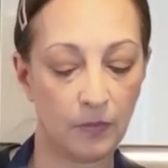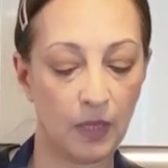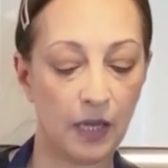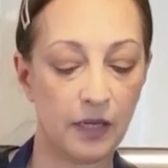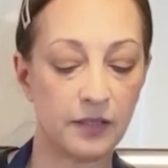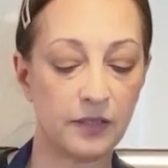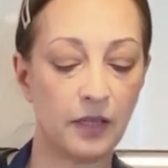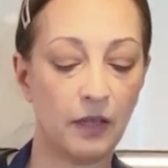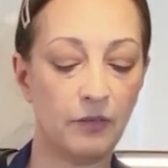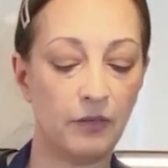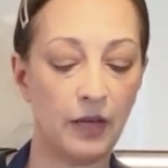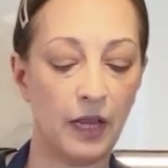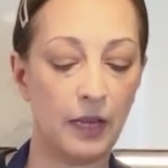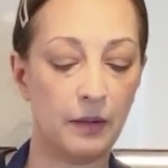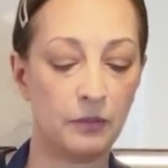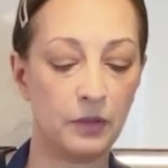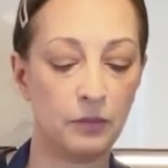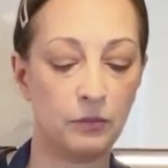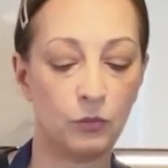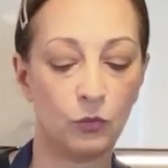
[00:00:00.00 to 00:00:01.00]

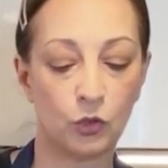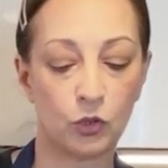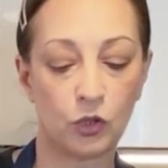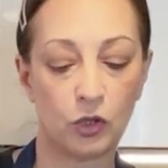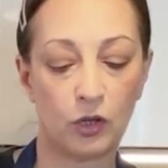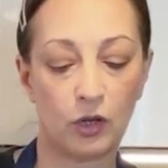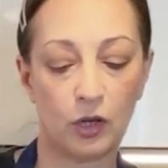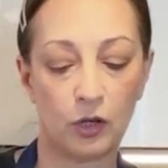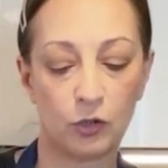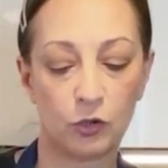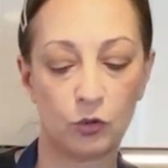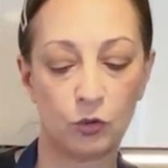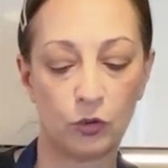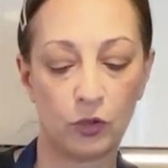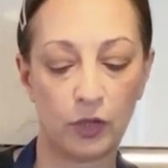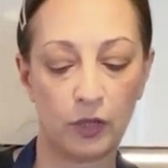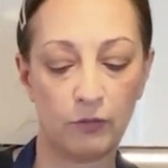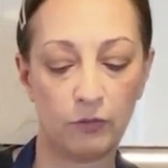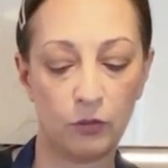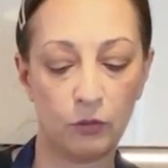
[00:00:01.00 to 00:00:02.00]
Оставляем немножко
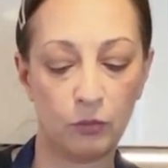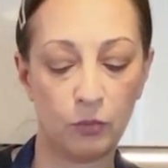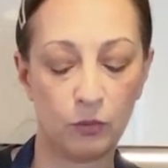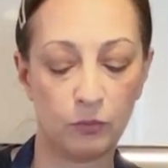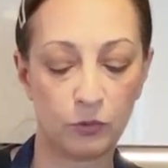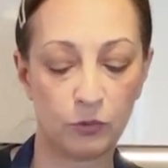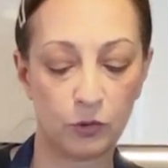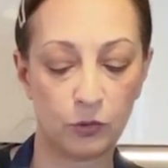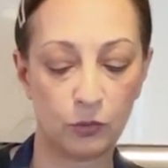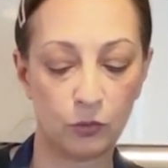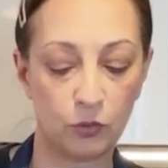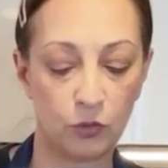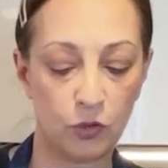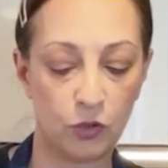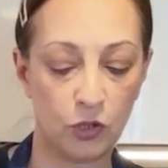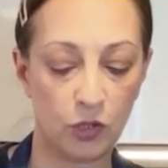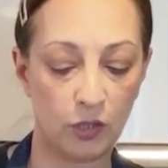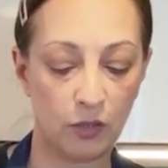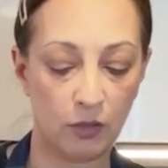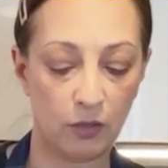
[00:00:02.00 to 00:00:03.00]
кожуры в любом
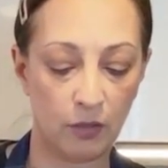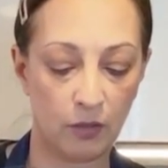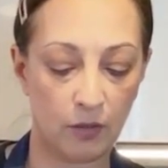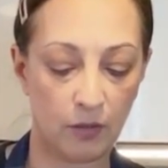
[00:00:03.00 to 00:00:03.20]
случае.